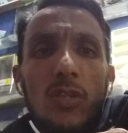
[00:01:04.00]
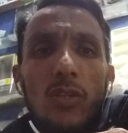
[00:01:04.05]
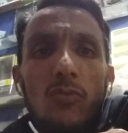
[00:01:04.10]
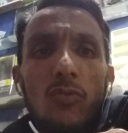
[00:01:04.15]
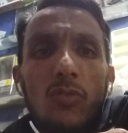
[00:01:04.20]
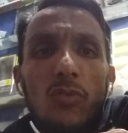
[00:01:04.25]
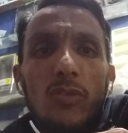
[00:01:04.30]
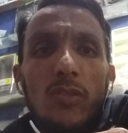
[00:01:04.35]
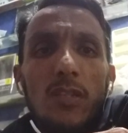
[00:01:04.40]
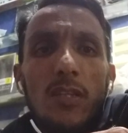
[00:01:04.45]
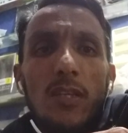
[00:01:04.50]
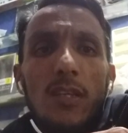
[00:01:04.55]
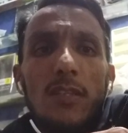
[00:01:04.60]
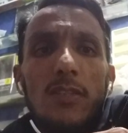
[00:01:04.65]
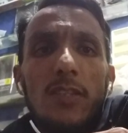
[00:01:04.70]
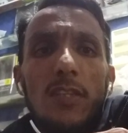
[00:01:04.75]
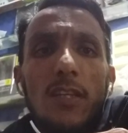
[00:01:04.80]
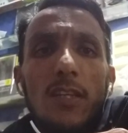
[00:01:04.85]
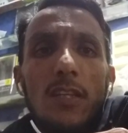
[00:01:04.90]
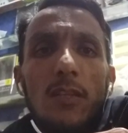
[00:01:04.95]
जो है वो कोई स्किल
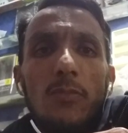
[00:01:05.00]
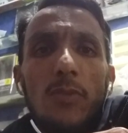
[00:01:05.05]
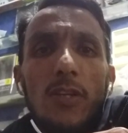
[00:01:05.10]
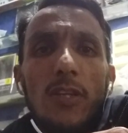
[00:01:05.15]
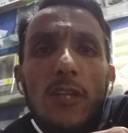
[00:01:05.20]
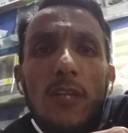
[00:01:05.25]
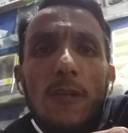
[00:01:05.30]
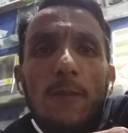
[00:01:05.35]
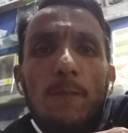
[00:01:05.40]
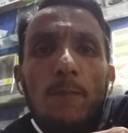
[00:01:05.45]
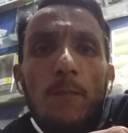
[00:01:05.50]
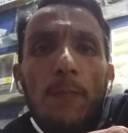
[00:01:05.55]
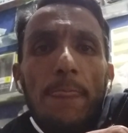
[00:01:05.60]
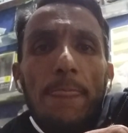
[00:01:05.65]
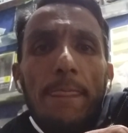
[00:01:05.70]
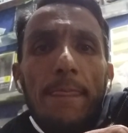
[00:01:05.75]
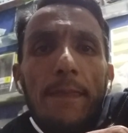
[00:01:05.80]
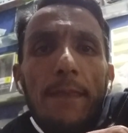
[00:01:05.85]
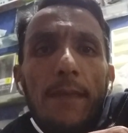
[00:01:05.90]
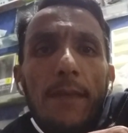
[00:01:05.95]
सीखनी पड़ेगी
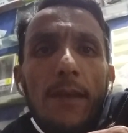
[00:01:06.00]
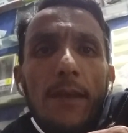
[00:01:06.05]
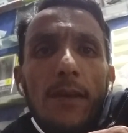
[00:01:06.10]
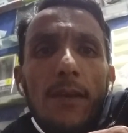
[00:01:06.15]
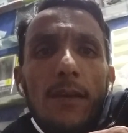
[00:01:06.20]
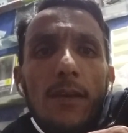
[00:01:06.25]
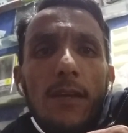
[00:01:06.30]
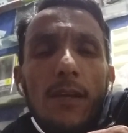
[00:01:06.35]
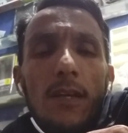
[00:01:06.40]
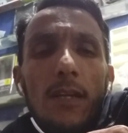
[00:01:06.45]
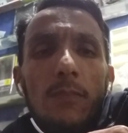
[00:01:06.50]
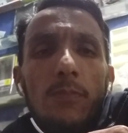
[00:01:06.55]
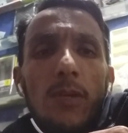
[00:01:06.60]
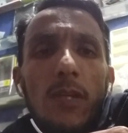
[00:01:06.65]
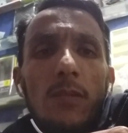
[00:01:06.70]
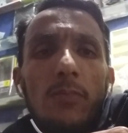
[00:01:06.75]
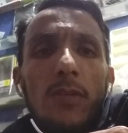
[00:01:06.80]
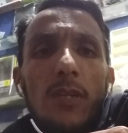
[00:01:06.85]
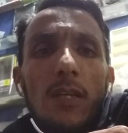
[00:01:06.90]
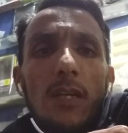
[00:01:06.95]
अगर
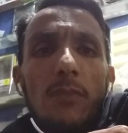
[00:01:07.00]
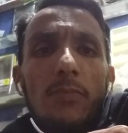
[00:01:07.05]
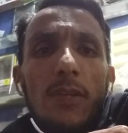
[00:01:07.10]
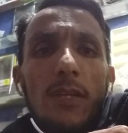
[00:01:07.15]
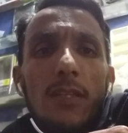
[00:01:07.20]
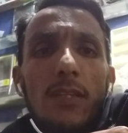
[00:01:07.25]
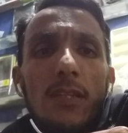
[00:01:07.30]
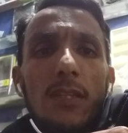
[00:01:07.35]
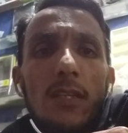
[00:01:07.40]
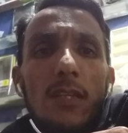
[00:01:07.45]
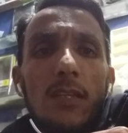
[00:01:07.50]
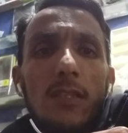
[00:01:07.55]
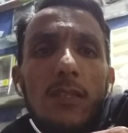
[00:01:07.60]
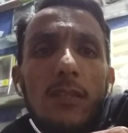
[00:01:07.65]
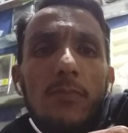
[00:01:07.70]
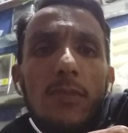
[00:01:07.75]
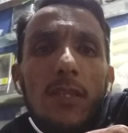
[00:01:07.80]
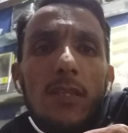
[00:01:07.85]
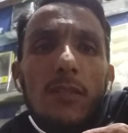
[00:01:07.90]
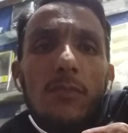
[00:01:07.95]
फिर भी आप कहते हैं कि
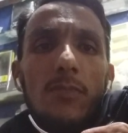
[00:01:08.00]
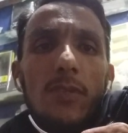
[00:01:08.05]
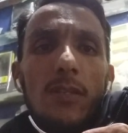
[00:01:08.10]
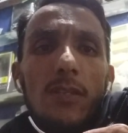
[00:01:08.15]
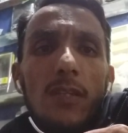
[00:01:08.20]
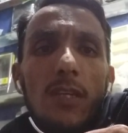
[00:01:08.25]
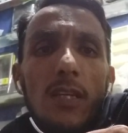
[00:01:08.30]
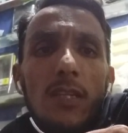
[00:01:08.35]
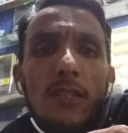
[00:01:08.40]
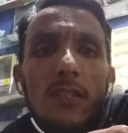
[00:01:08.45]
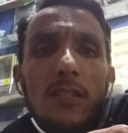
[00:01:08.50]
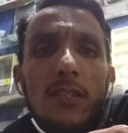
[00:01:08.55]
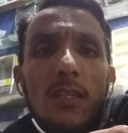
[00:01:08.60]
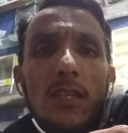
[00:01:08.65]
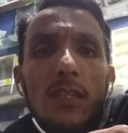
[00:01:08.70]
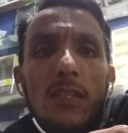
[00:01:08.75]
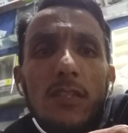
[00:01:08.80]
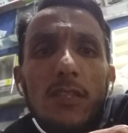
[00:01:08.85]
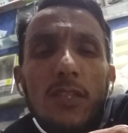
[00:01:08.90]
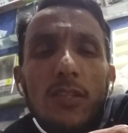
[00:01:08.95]
जी भाई मैं कैसे
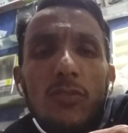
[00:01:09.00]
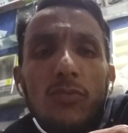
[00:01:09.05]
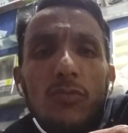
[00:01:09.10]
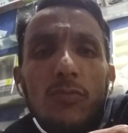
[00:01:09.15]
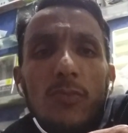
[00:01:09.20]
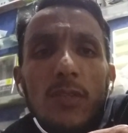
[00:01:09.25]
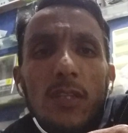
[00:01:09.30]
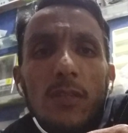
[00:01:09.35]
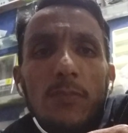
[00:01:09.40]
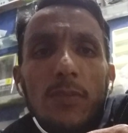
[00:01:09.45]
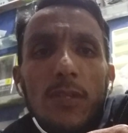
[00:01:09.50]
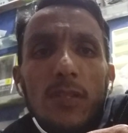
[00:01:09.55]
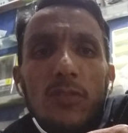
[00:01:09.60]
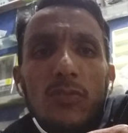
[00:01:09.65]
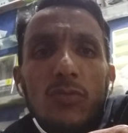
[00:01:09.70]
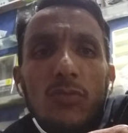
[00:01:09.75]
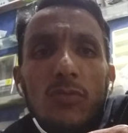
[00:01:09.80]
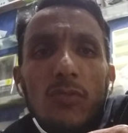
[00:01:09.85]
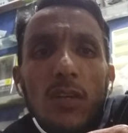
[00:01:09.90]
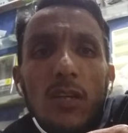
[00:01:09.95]
स्किल सीखूँ मेरे पास
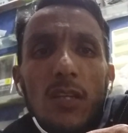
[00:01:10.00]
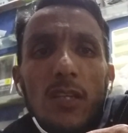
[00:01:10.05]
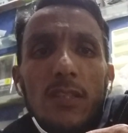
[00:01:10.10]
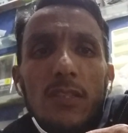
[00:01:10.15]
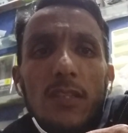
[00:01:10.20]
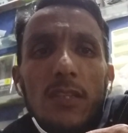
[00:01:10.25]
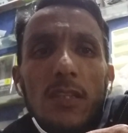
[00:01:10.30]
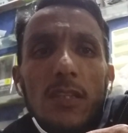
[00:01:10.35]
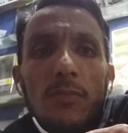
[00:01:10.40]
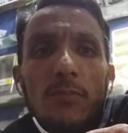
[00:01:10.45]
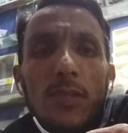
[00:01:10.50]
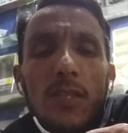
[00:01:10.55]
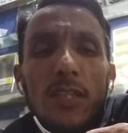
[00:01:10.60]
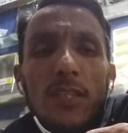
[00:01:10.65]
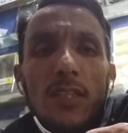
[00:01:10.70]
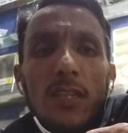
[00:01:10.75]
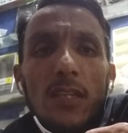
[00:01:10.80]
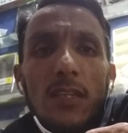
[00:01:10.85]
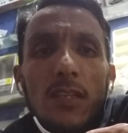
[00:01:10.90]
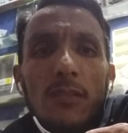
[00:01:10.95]
तो नॉलेज नहीं
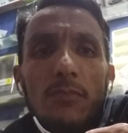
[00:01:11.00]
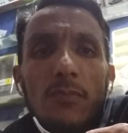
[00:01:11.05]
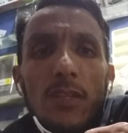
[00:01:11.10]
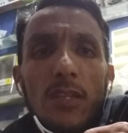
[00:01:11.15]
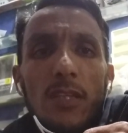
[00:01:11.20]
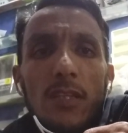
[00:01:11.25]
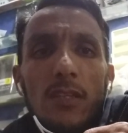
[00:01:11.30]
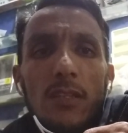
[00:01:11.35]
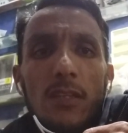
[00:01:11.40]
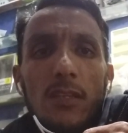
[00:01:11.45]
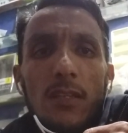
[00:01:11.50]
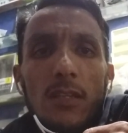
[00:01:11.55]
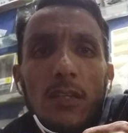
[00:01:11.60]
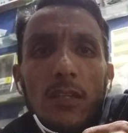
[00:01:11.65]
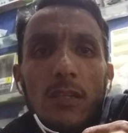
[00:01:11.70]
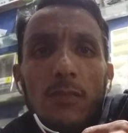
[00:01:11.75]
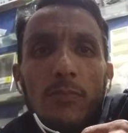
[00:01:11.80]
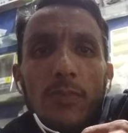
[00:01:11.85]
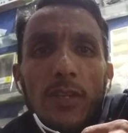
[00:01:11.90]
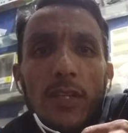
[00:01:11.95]
मेरी तलीम नहीं
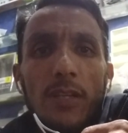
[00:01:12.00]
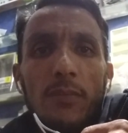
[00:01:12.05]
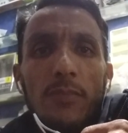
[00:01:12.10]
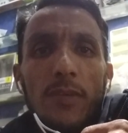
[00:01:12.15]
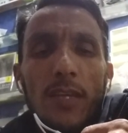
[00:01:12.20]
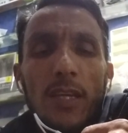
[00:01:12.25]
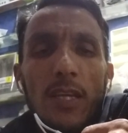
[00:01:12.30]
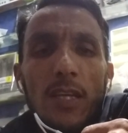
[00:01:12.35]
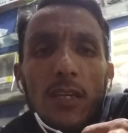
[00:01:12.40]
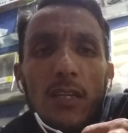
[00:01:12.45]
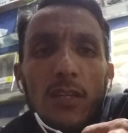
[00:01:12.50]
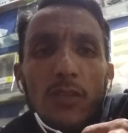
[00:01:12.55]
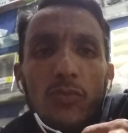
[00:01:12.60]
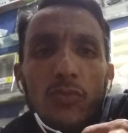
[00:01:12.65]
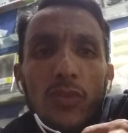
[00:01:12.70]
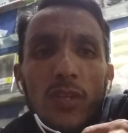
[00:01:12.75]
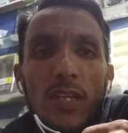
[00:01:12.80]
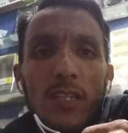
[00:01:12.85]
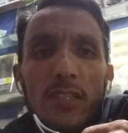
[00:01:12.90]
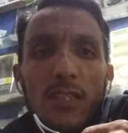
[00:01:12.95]
इल्म नहीं मैं क्या
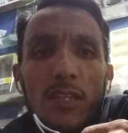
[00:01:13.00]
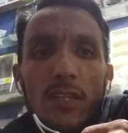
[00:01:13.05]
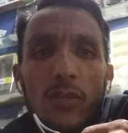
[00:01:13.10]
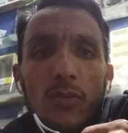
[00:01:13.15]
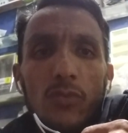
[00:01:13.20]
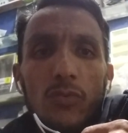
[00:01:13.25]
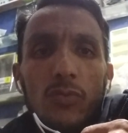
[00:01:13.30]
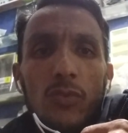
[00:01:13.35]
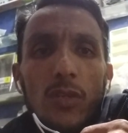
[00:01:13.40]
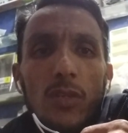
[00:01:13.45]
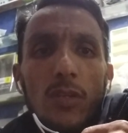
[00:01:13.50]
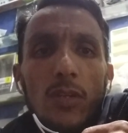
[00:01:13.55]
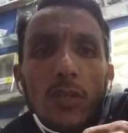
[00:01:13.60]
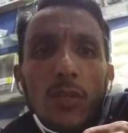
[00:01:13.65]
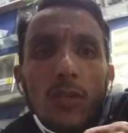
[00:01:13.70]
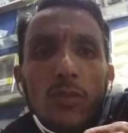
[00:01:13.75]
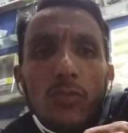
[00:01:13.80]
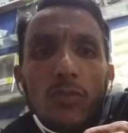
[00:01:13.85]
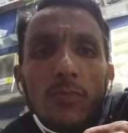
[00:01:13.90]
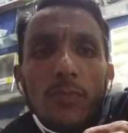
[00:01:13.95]
करूँ कैसे करूँ
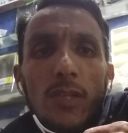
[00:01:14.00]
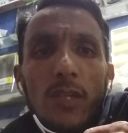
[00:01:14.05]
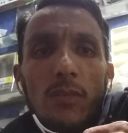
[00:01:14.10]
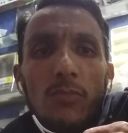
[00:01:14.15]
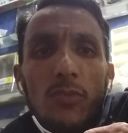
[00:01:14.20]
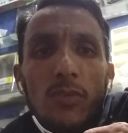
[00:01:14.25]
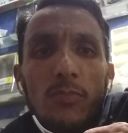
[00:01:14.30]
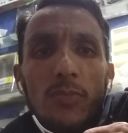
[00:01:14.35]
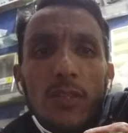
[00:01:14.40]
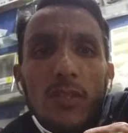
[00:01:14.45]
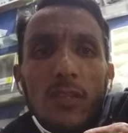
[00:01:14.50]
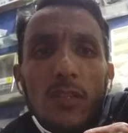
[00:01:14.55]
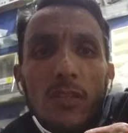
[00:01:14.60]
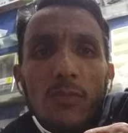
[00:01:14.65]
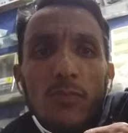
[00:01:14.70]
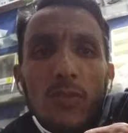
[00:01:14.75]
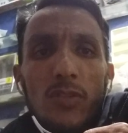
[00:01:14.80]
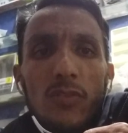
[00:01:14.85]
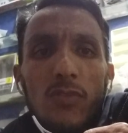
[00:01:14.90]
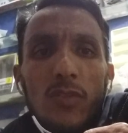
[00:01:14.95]
तो मैं आपको
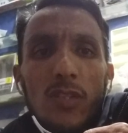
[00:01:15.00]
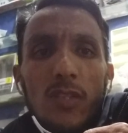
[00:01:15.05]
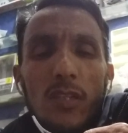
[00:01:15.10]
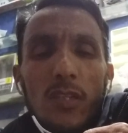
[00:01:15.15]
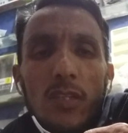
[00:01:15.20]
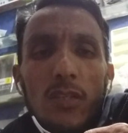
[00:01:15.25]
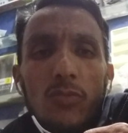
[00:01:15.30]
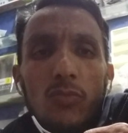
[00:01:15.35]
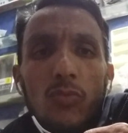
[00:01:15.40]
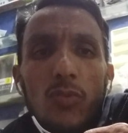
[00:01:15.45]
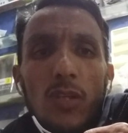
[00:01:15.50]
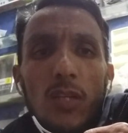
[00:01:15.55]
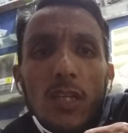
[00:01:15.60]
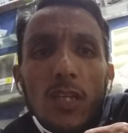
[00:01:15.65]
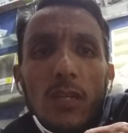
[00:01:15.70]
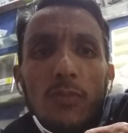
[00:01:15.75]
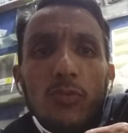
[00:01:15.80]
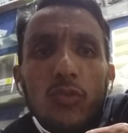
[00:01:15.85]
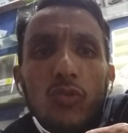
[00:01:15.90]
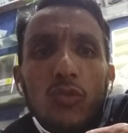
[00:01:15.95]
बेहतरीन मशवरा यही दूँगा
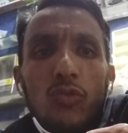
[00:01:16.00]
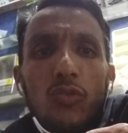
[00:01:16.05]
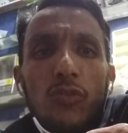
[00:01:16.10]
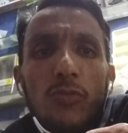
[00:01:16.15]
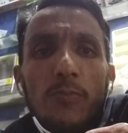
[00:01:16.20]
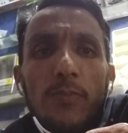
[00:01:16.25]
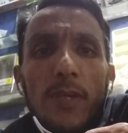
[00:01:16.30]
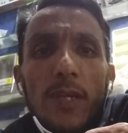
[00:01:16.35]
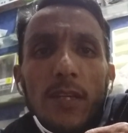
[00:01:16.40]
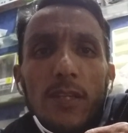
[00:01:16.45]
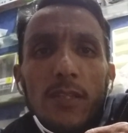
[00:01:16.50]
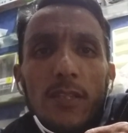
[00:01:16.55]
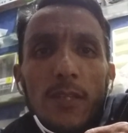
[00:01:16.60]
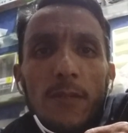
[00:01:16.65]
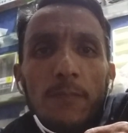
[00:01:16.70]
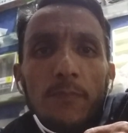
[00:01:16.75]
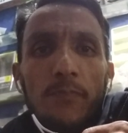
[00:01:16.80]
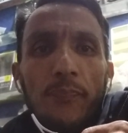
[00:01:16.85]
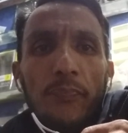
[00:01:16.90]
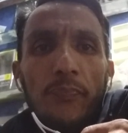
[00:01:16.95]
कि आप यूट्यूब पर आ
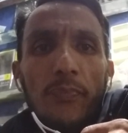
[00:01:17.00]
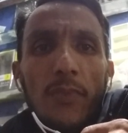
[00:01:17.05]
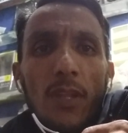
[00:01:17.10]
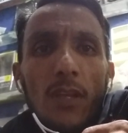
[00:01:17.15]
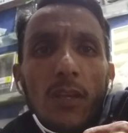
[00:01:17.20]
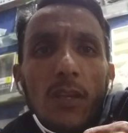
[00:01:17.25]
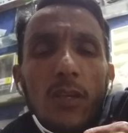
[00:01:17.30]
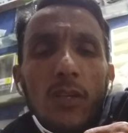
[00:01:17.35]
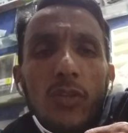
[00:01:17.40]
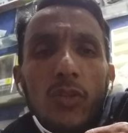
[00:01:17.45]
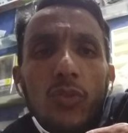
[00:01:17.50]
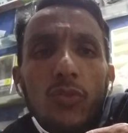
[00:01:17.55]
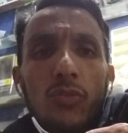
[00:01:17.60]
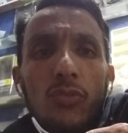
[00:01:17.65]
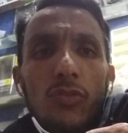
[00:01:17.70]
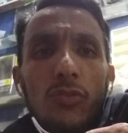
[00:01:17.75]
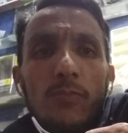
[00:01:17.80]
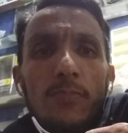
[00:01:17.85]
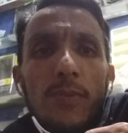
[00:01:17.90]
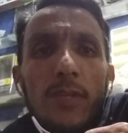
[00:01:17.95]
जाएँ
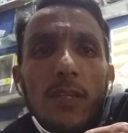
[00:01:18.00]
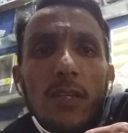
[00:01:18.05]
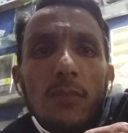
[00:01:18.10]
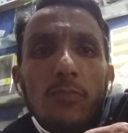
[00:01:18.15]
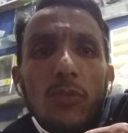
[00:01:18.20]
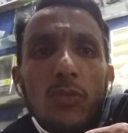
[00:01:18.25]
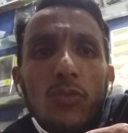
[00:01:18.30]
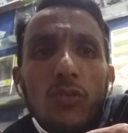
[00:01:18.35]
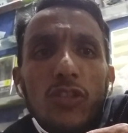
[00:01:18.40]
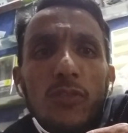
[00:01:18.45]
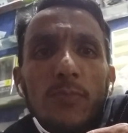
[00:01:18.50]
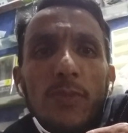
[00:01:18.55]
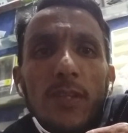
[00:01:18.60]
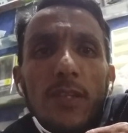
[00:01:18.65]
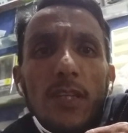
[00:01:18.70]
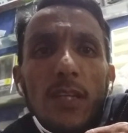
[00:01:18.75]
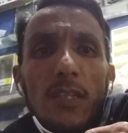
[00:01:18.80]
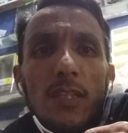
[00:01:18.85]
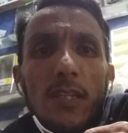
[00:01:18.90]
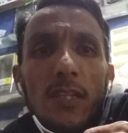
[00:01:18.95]
यूट्यूब पर आपको कुछ भी
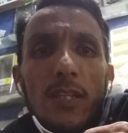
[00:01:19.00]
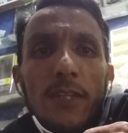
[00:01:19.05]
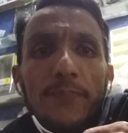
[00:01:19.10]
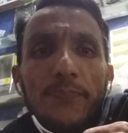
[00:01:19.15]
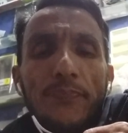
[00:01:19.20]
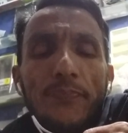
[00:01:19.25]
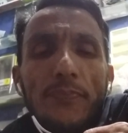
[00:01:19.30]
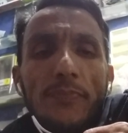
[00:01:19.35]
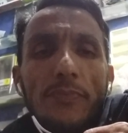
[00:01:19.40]
नहीं आता ना